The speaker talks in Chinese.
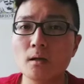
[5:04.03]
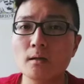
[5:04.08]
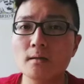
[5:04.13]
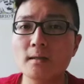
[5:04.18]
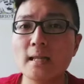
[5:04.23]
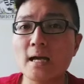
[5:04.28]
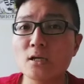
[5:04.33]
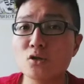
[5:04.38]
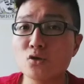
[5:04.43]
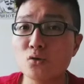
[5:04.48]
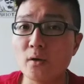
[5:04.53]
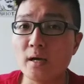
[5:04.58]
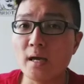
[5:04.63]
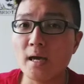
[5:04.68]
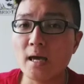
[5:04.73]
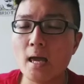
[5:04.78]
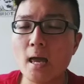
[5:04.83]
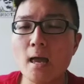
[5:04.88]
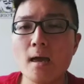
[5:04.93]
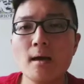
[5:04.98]
大
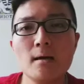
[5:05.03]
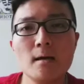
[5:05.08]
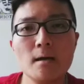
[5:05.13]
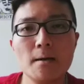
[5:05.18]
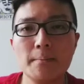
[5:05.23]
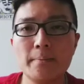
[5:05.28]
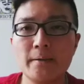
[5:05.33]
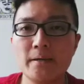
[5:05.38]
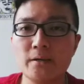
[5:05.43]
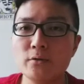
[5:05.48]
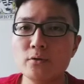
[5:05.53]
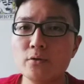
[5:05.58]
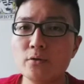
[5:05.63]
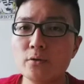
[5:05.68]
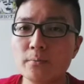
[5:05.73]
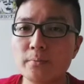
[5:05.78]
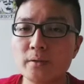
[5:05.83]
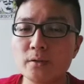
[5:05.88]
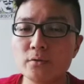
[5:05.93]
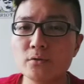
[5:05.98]
学，比如
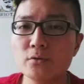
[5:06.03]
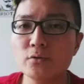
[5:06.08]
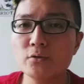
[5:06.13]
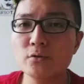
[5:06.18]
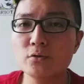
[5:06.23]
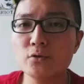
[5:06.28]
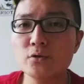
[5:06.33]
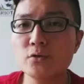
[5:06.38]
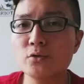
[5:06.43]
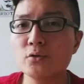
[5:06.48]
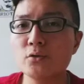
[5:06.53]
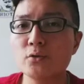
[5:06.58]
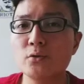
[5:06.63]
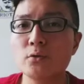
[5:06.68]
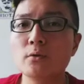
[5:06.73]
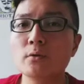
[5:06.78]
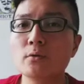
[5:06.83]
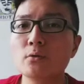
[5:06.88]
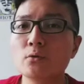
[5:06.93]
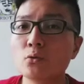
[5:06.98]
比如去